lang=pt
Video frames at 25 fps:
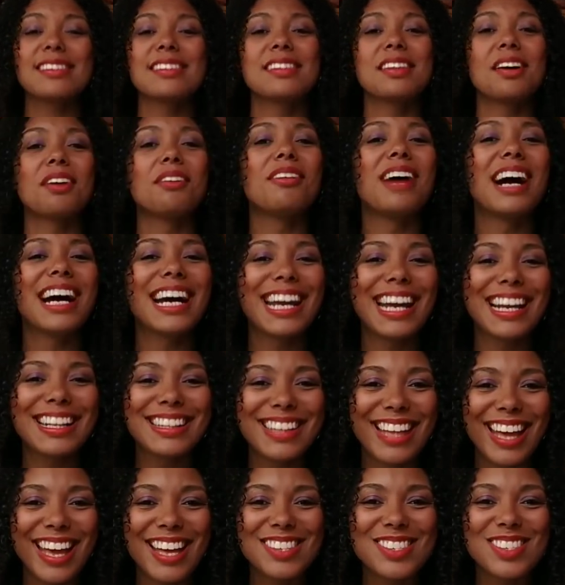Então eu
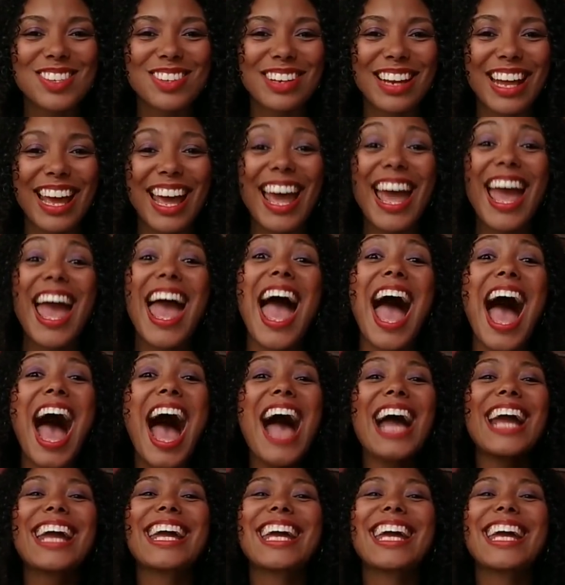agradeço, né, a